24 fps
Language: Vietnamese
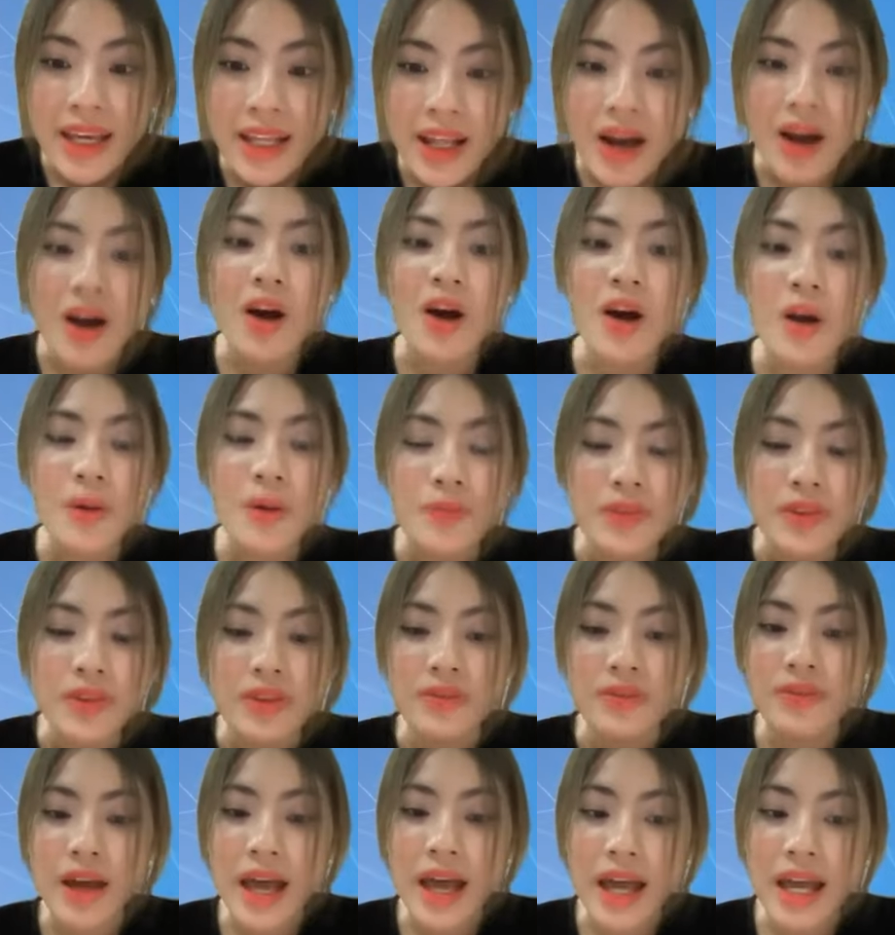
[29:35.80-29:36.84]
Đó,
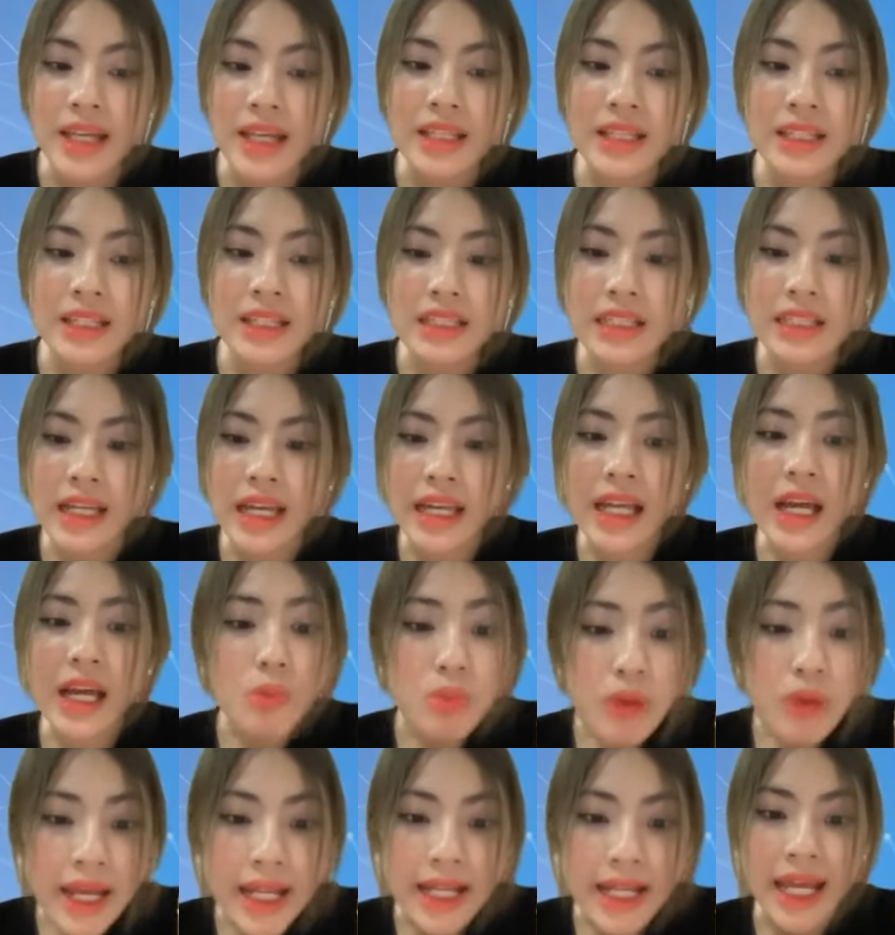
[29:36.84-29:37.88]
và cái
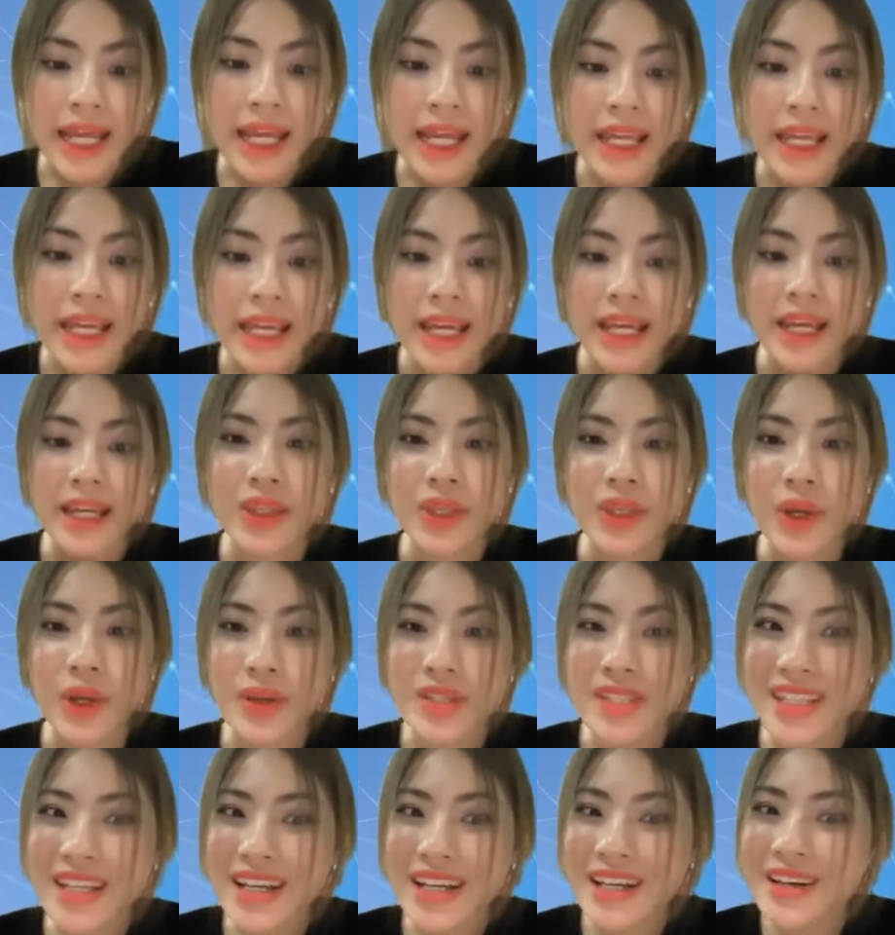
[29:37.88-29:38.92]
công nghệ này nó
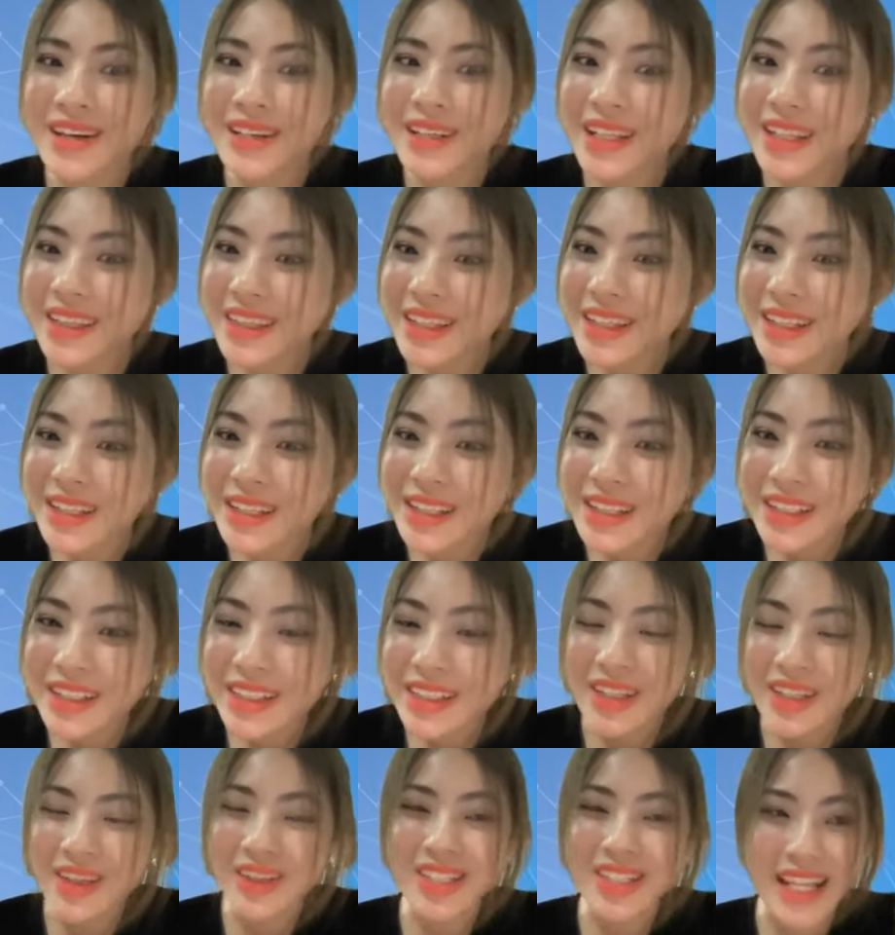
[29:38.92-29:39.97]
sẽ hướng đến tự
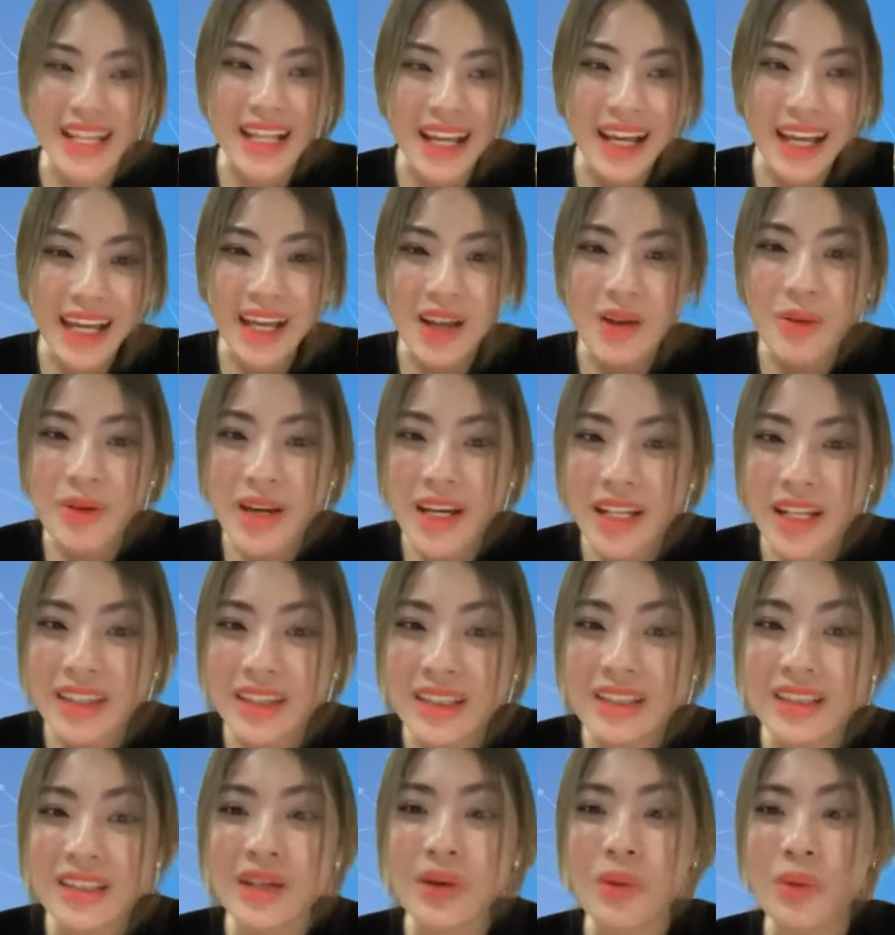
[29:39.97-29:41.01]
nó sẽ là cái công nghệ
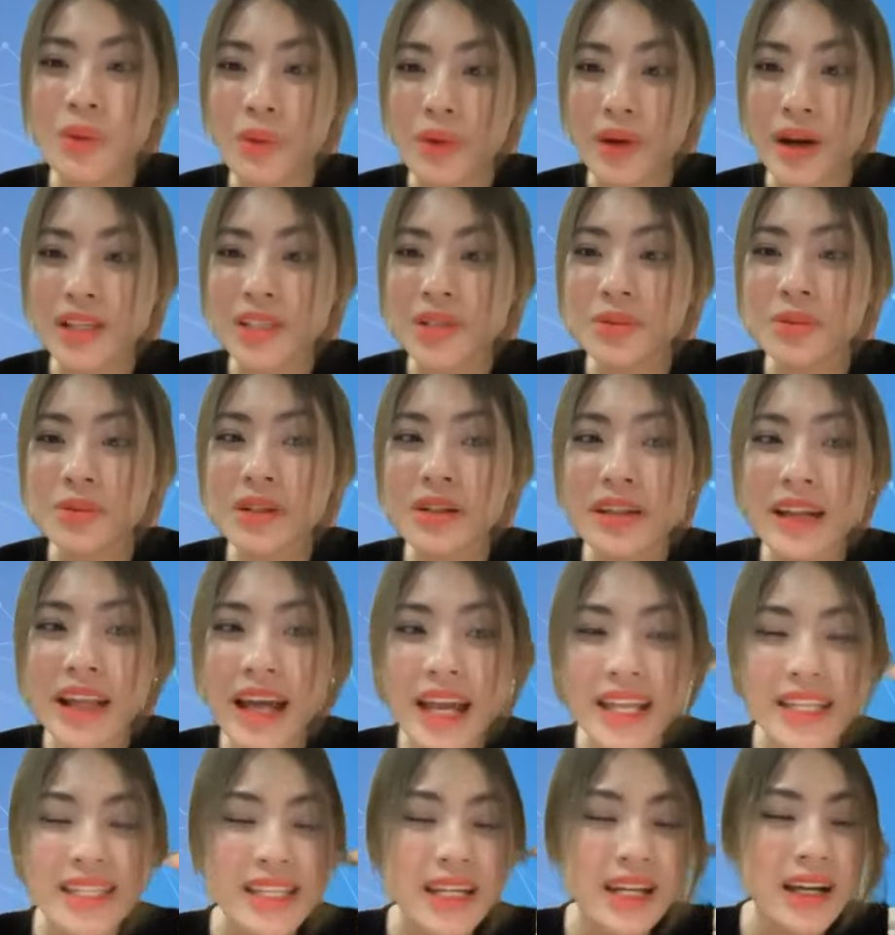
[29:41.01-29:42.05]
tự động hóa trong tương
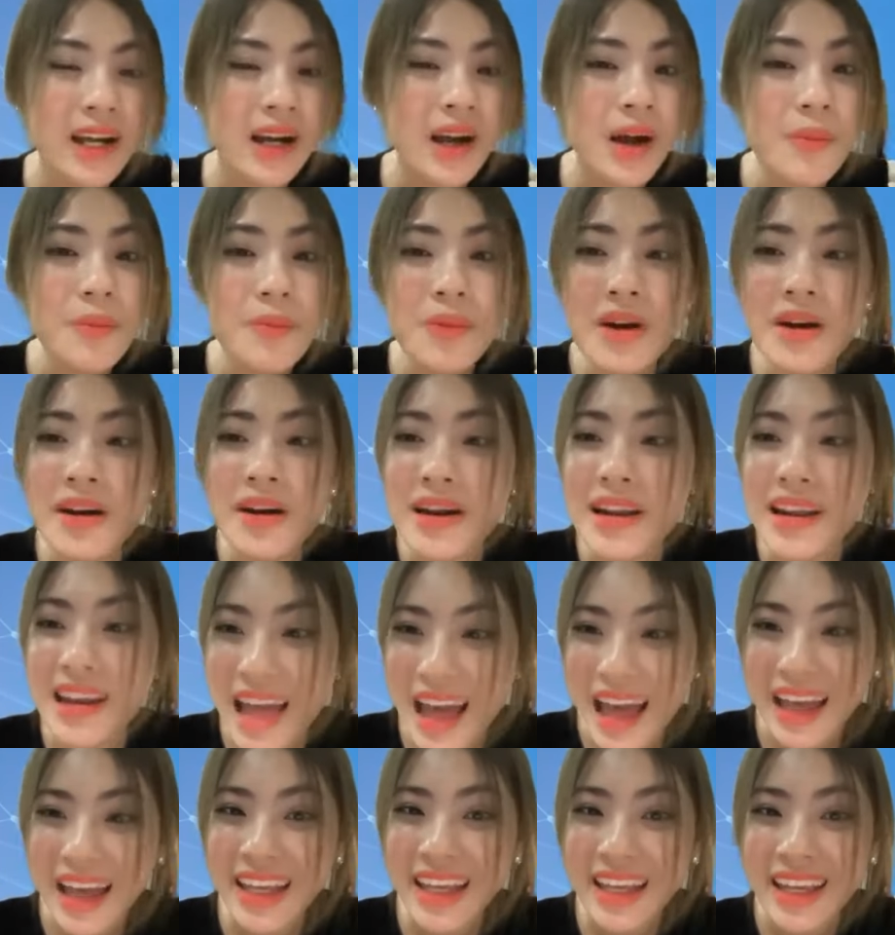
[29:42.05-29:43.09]
lai, sẽ không người
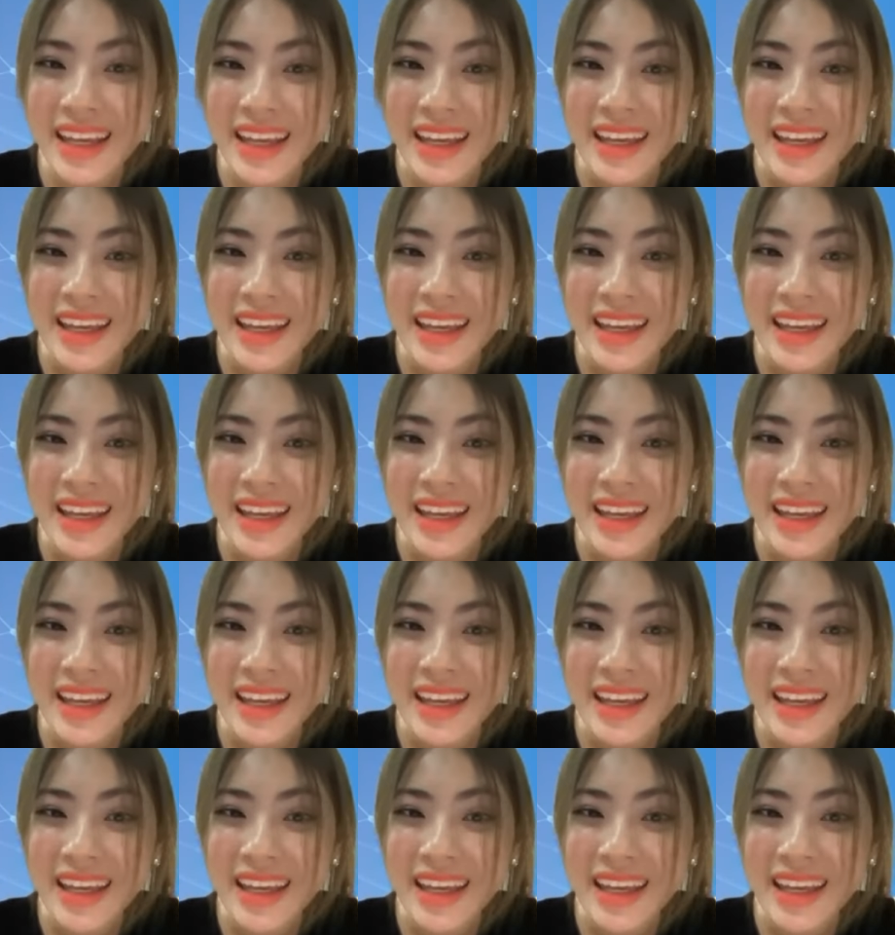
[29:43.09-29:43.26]
lái